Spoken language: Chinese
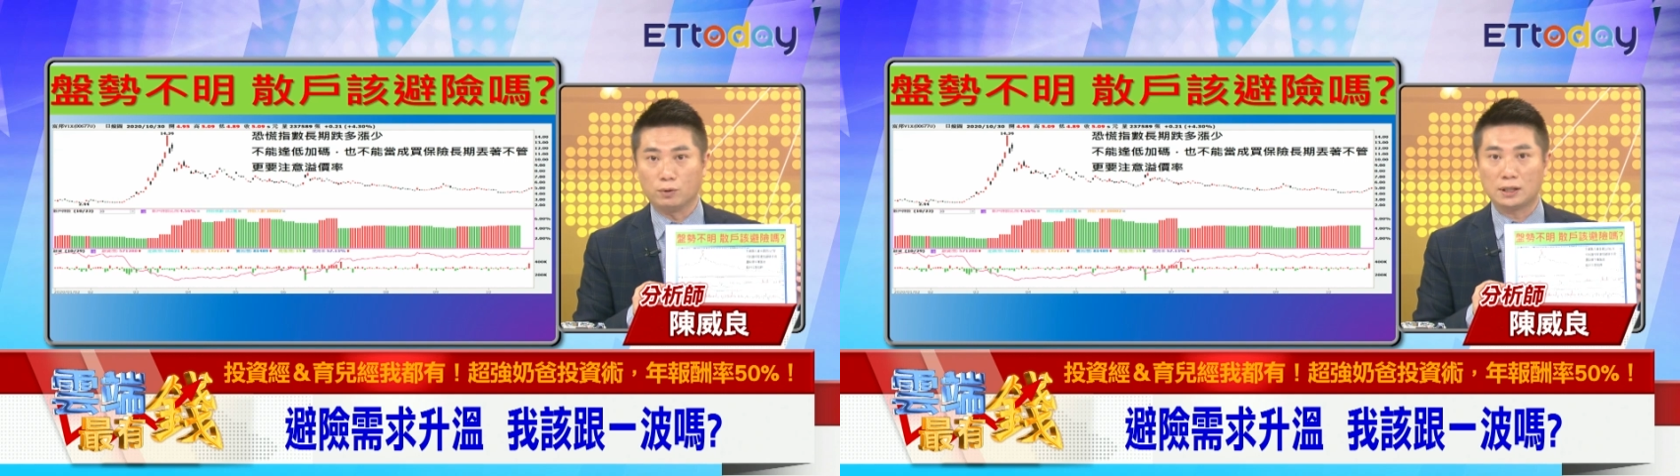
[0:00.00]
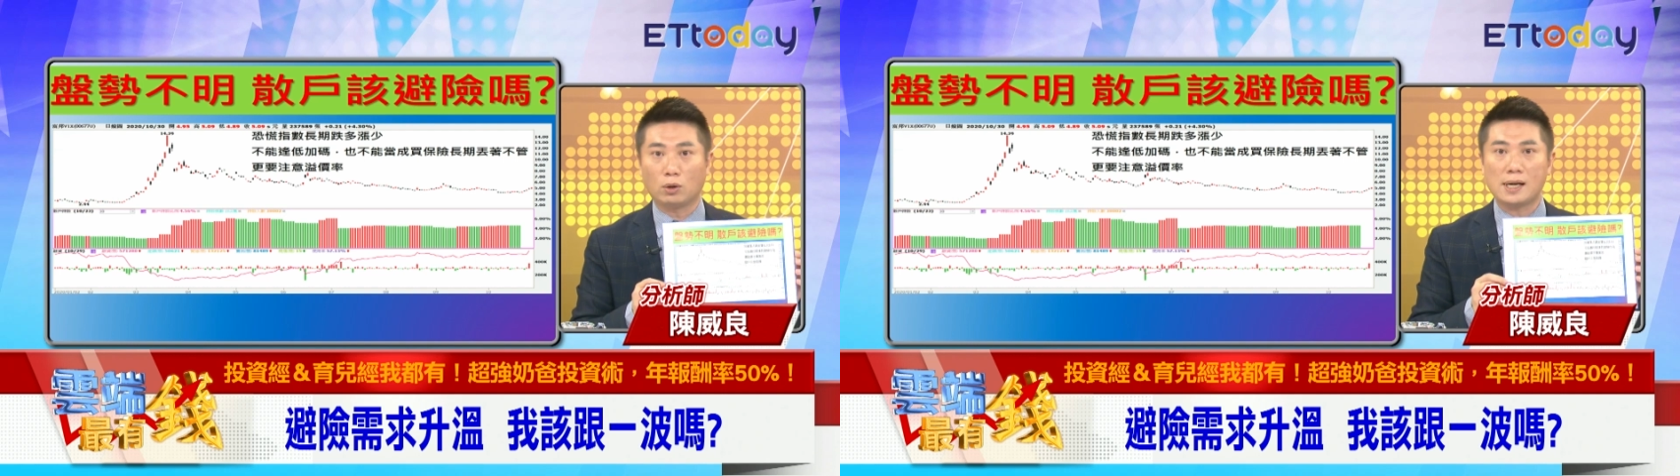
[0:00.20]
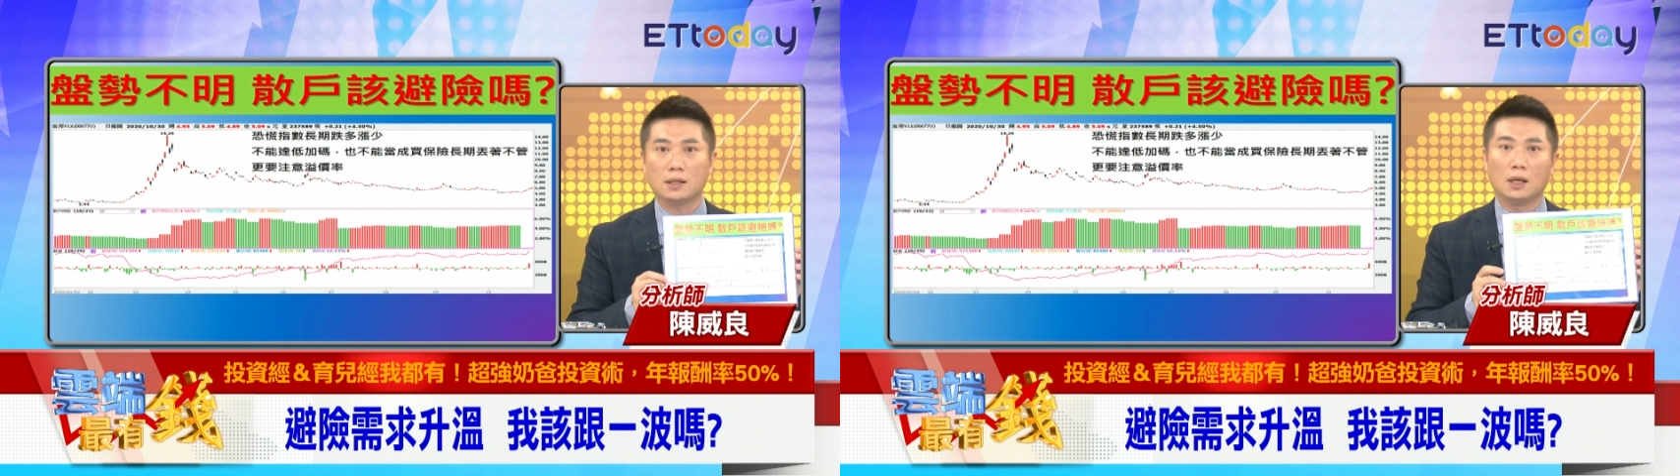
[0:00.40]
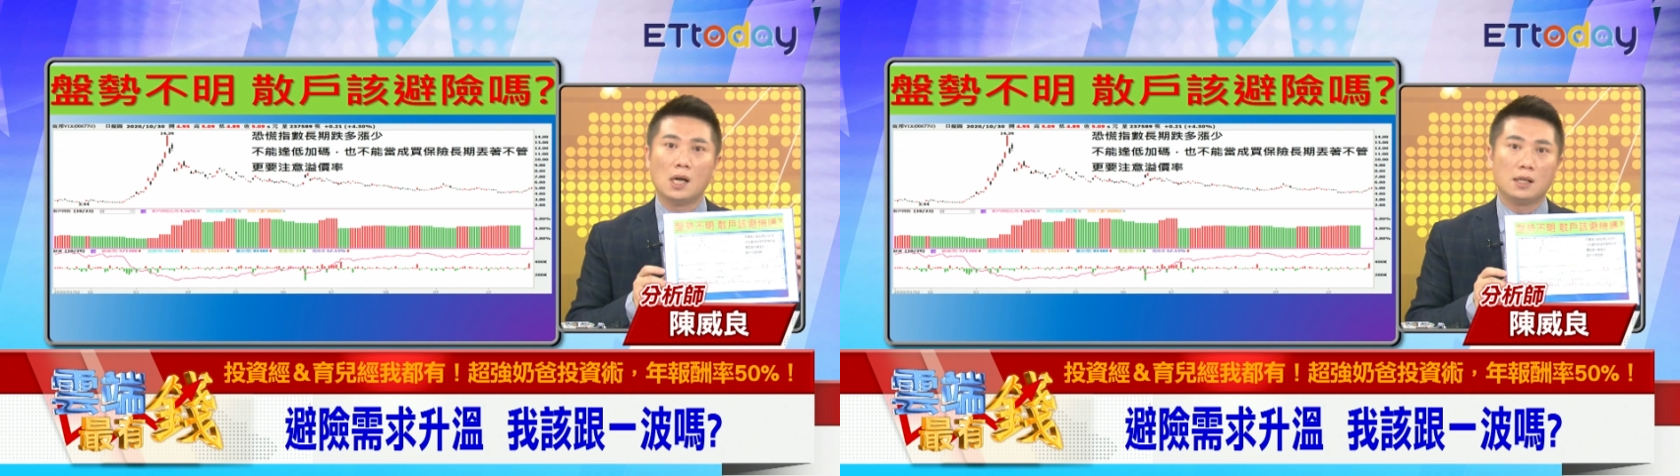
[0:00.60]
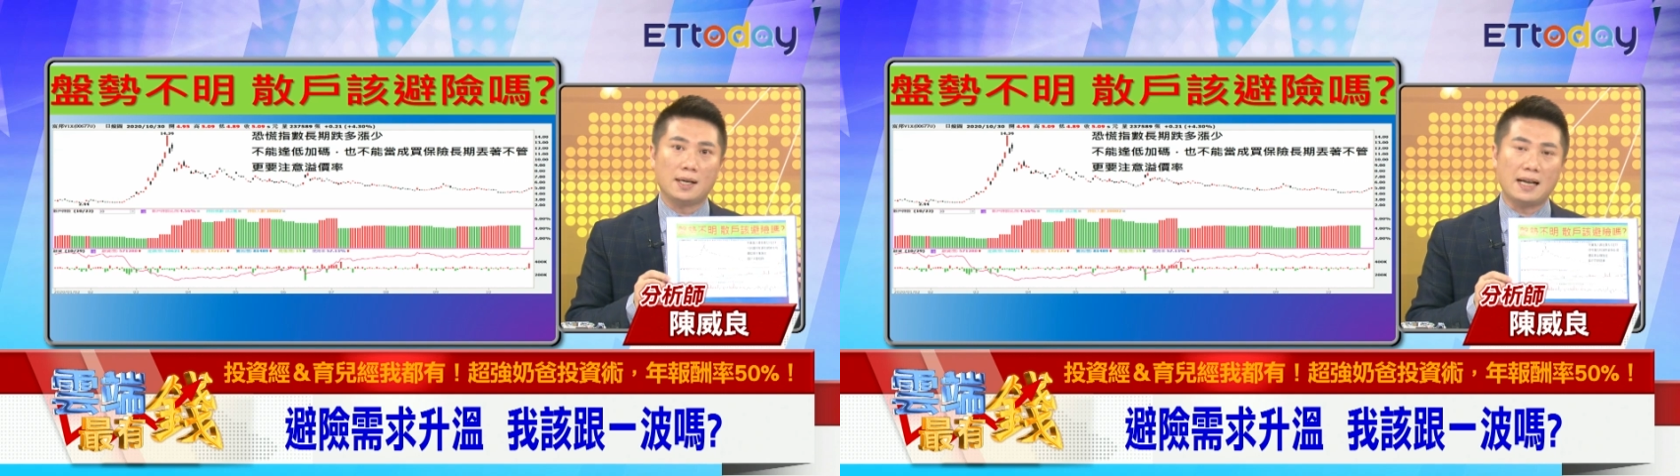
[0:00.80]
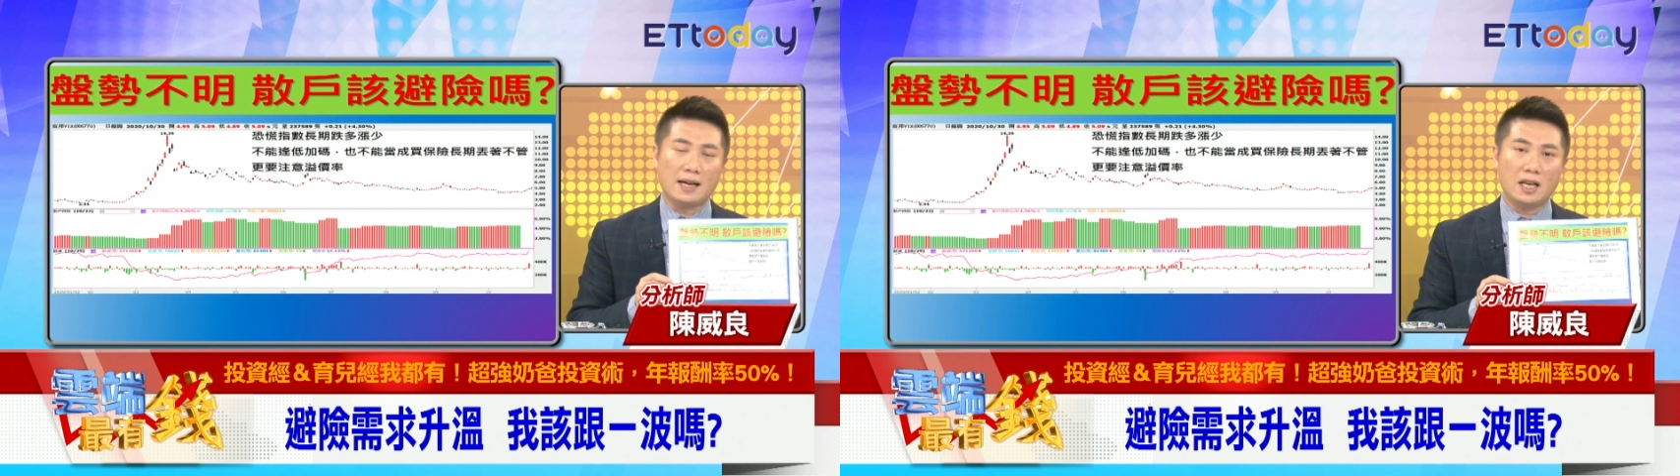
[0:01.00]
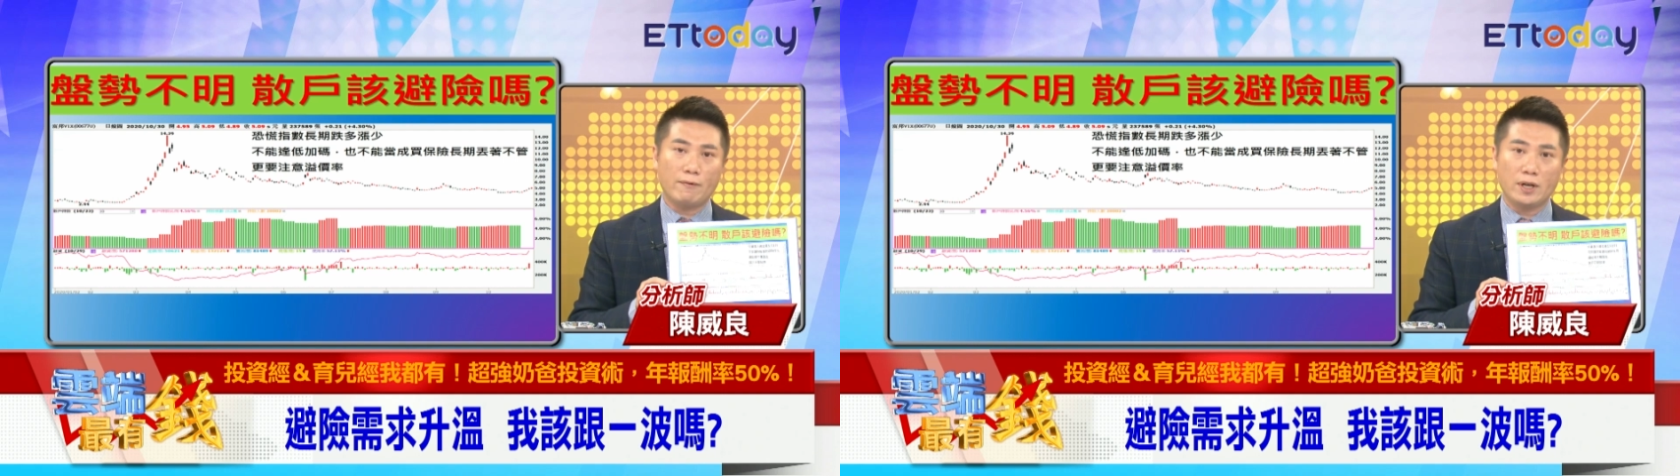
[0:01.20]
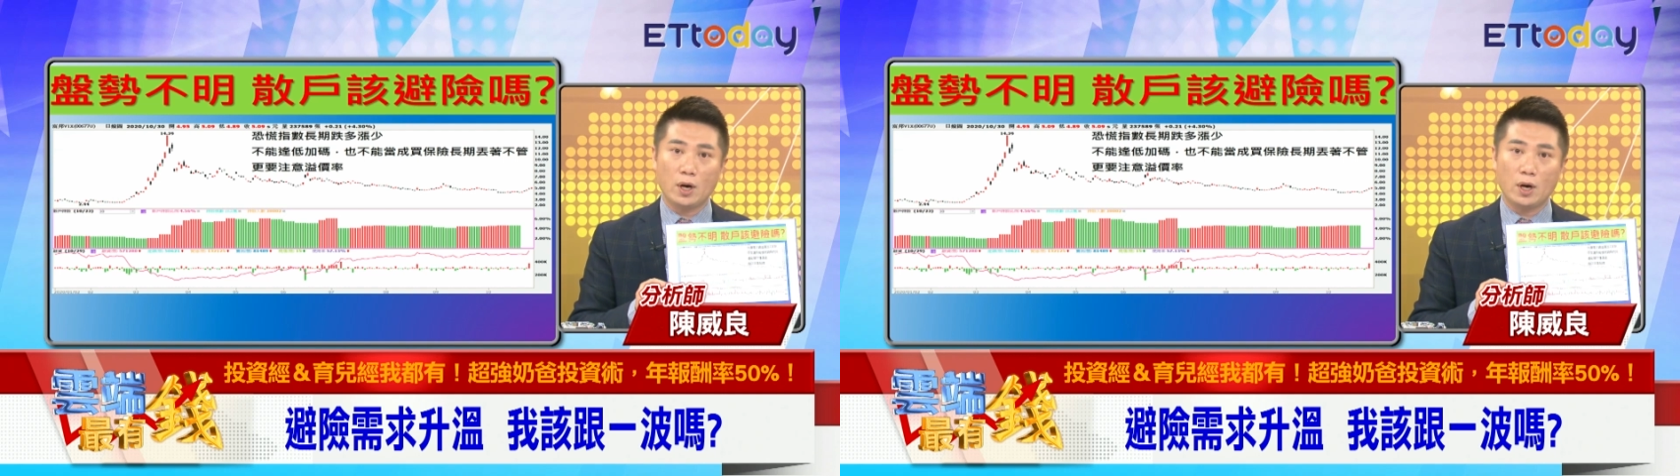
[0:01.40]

那同样的这一档 ETF